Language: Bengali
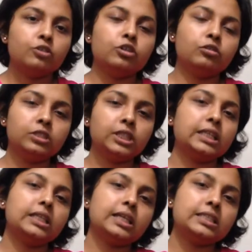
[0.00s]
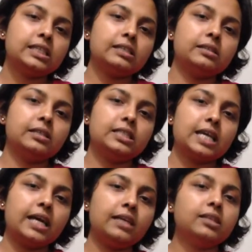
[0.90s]
যখনই তাদের কাছে
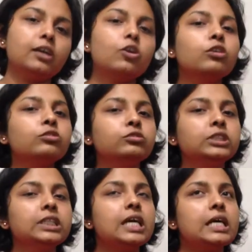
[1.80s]
যাই তারা কখনোই